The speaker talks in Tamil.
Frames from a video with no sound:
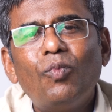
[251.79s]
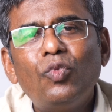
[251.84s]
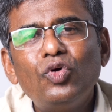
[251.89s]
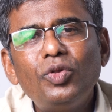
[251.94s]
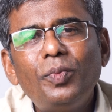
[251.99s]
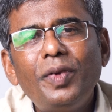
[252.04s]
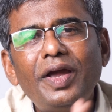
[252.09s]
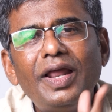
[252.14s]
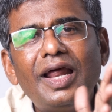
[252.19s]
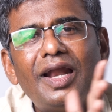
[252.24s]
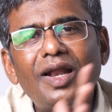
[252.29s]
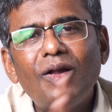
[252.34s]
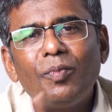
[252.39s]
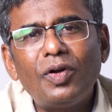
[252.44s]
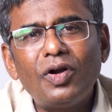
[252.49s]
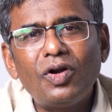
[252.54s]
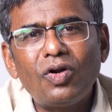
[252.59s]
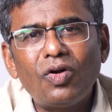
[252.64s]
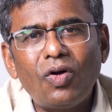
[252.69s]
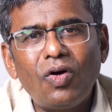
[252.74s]
முதுமையில் என்ன
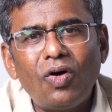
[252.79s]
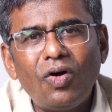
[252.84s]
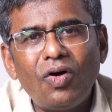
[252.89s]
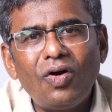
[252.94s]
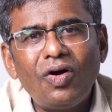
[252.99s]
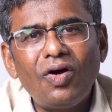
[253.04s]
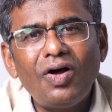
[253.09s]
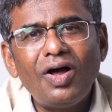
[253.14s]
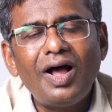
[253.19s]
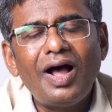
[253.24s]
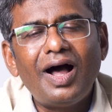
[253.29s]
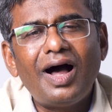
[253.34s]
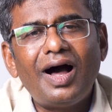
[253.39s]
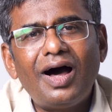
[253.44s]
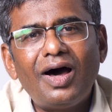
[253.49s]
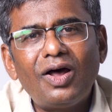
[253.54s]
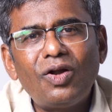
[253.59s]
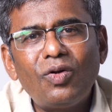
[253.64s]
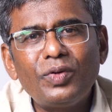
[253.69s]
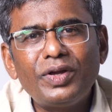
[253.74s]
பண்ணுறோம்
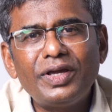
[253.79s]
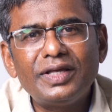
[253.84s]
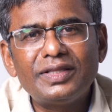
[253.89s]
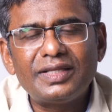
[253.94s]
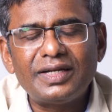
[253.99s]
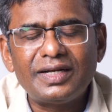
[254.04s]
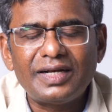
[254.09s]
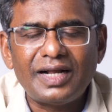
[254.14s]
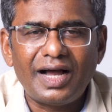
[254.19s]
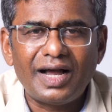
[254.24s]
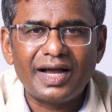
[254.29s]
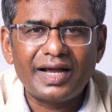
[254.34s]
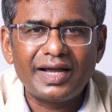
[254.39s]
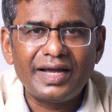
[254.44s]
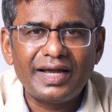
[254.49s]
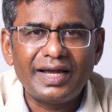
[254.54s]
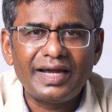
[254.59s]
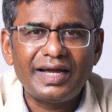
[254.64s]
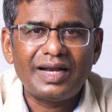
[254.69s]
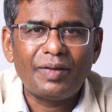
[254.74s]
ஆரோக்கியத்திற்காக
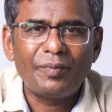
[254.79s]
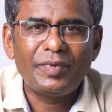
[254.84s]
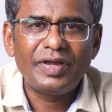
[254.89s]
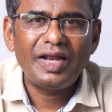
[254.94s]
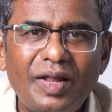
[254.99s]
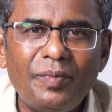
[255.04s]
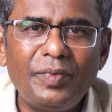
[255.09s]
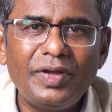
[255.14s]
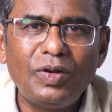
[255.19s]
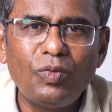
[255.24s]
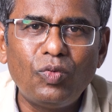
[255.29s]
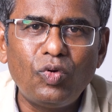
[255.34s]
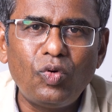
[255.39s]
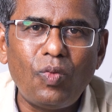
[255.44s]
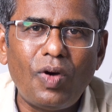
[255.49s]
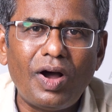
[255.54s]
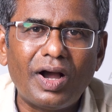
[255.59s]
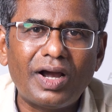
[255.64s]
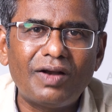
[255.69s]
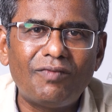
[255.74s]
நம்ம இளமையில்
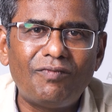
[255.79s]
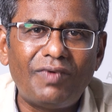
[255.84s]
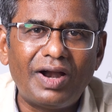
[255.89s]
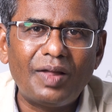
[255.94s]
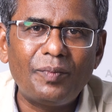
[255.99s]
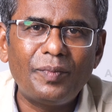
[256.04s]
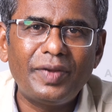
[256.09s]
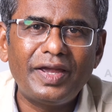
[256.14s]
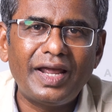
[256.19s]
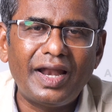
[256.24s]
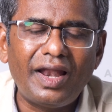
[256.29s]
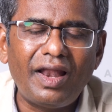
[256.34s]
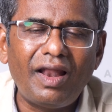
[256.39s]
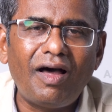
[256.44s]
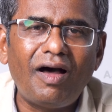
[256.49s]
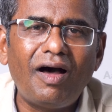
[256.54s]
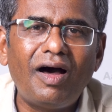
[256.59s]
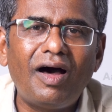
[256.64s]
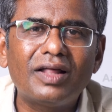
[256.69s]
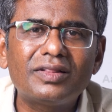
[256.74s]
உருவாக்கின பலமை
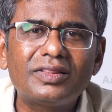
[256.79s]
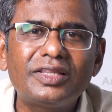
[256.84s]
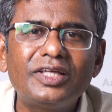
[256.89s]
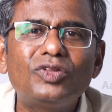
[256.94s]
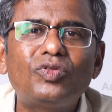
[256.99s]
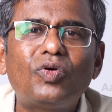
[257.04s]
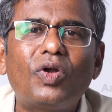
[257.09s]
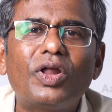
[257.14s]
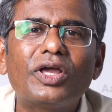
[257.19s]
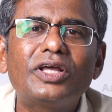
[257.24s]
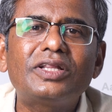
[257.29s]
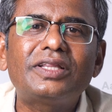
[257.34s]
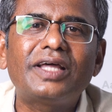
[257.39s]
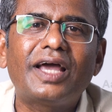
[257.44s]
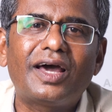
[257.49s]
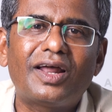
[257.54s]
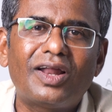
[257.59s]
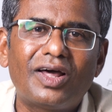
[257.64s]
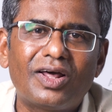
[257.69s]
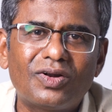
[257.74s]
எல்லாத்தையும் தொலைக்க
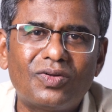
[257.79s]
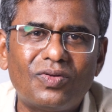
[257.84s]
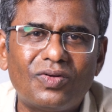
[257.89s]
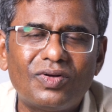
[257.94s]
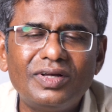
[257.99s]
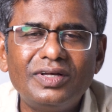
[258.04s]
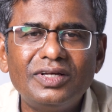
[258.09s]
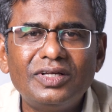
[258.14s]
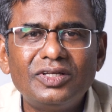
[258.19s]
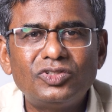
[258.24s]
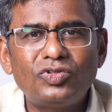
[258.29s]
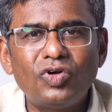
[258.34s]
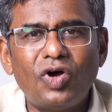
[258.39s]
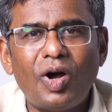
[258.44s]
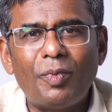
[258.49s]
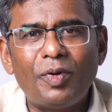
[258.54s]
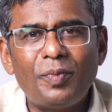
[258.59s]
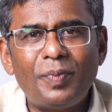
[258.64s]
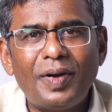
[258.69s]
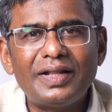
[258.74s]
தயாராக இருக்கும் ஸோ
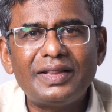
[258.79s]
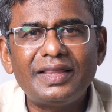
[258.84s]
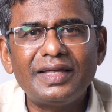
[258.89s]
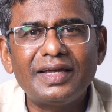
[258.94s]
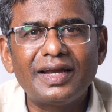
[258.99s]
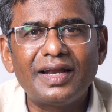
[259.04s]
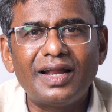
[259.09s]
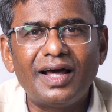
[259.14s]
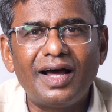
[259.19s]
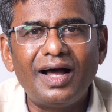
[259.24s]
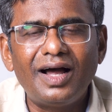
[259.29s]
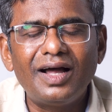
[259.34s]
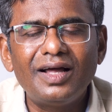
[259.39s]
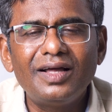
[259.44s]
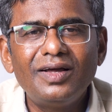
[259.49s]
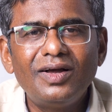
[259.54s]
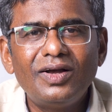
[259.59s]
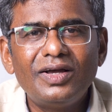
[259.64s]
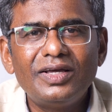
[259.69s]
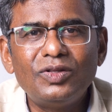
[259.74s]
அப்படி பார்த்தீங்கன்னா
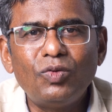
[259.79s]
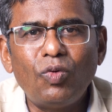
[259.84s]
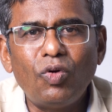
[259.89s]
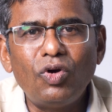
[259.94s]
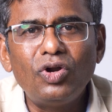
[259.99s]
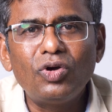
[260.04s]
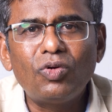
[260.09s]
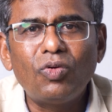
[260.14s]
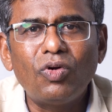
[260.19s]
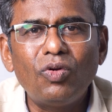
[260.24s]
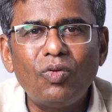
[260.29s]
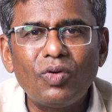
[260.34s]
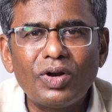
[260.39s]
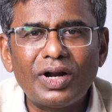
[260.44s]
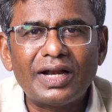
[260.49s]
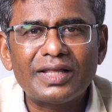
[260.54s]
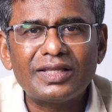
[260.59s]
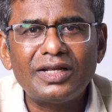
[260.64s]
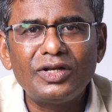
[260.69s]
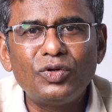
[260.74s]
இது ஒன்றுக்கு ஒன்று
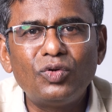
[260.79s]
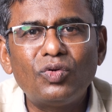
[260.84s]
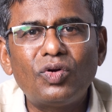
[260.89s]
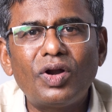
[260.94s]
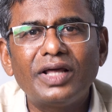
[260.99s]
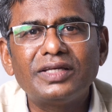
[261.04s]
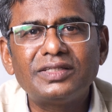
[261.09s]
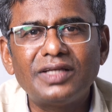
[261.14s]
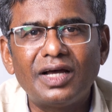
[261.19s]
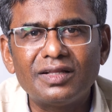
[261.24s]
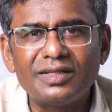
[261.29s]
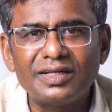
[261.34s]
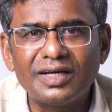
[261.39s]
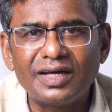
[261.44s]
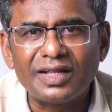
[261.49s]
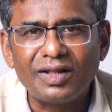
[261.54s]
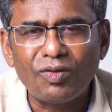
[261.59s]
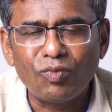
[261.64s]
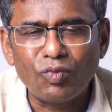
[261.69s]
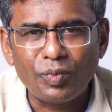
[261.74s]
ஒரு கட்டத்தில் நியூட்ரலைஸ்
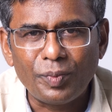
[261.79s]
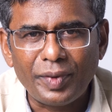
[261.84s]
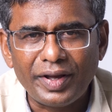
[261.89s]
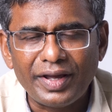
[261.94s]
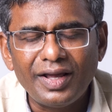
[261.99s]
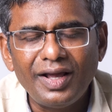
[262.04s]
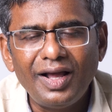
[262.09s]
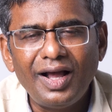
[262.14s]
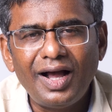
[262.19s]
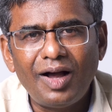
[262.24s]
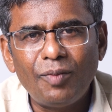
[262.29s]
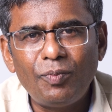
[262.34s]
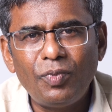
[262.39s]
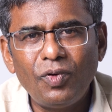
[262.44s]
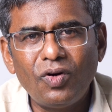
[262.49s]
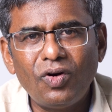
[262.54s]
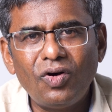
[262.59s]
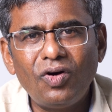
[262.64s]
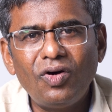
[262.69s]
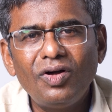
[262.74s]
ஆகுதுங்கிறது தான் உண்மை
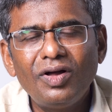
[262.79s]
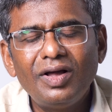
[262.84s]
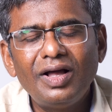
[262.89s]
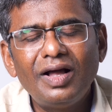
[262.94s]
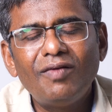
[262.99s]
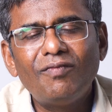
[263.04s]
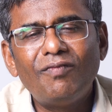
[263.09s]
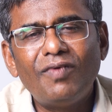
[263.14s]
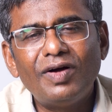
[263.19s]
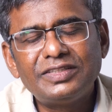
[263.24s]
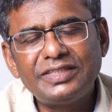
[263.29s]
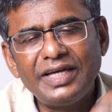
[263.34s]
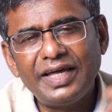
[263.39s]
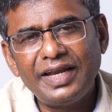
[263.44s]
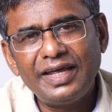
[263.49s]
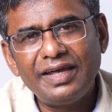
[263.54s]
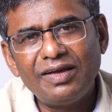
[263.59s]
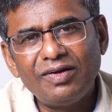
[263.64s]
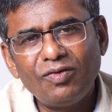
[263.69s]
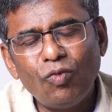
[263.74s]
அப்போது
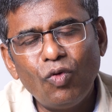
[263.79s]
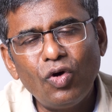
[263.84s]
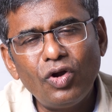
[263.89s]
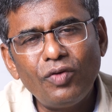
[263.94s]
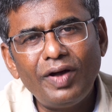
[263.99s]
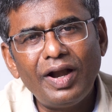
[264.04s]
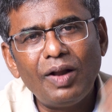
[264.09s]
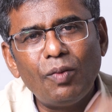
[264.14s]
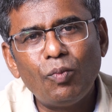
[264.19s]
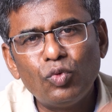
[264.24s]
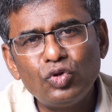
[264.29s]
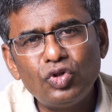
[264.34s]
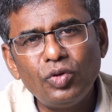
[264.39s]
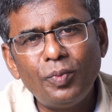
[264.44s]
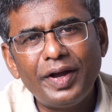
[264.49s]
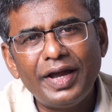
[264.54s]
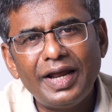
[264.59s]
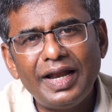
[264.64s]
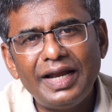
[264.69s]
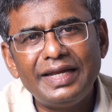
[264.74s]
சரி ஒருவேளை
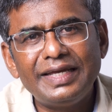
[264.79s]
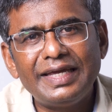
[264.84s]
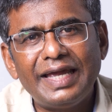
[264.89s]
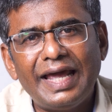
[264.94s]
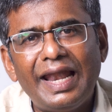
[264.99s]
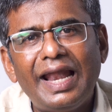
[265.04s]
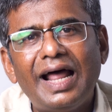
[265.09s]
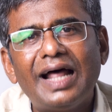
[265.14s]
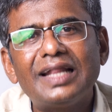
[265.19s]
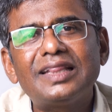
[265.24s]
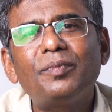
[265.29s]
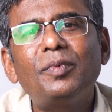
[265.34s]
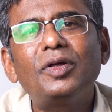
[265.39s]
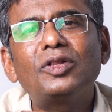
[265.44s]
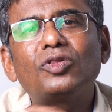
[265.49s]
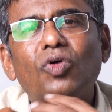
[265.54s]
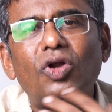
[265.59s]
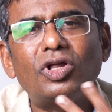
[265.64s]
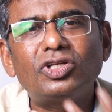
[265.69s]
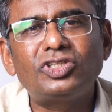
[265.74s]
முதுமையில் நீங்கள்
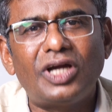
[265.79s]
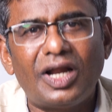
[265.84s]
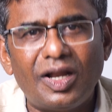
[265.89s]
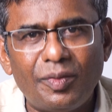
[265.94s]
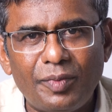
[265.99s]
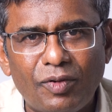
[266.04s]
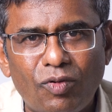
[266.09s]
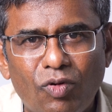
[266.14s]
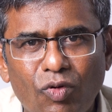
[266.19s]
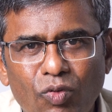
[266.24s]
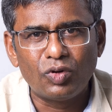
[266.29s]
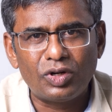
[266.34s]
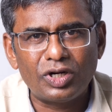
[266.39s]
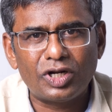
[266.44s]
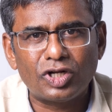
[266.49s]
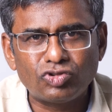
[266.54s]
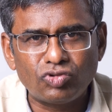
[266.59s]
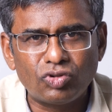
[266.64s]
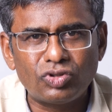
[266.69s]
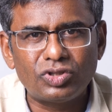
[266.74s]
எல்லாத்தையுமே தொலைச்சாலுமே கூட
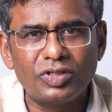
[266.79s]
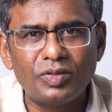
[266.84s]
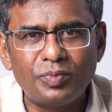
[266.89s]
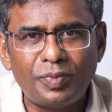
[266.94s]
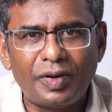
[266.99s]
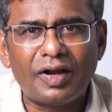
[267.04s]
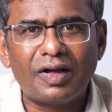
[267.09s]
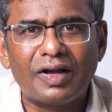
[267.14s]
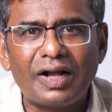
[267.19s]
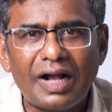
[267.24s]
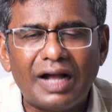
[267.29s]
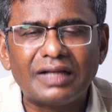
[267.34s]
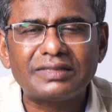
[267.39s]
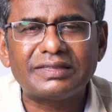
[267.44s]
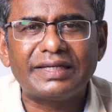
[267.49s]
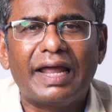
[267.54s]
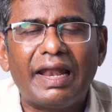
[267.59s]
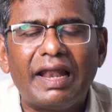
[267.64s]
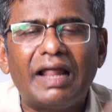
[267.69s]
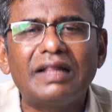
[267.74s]
உங்கள் சொத்து பணம்
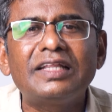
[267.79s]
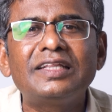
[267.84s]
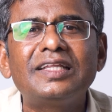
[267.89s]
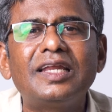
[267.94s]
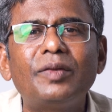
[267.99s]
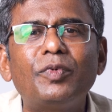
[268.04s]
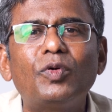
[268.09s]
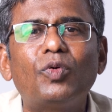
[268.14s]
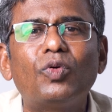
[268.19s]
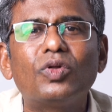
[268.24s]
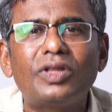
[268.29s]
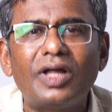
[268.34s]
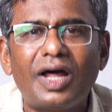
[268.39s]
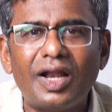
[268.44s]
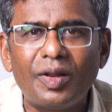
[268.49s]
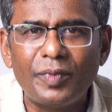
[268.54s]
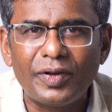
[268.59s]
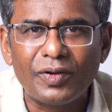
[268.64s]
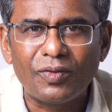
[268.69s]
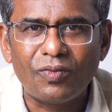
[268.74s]
காசு எல்லாத்தையும் திருப்பி
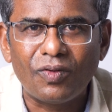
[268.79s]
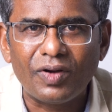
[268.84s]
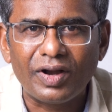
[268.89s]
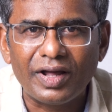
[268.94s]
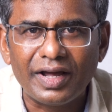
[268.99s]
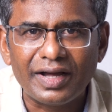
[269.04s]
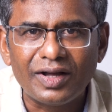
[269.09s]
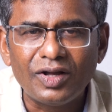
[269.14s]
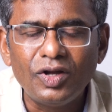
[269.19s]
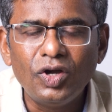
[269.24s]
கொடுத்தாலுமே கூட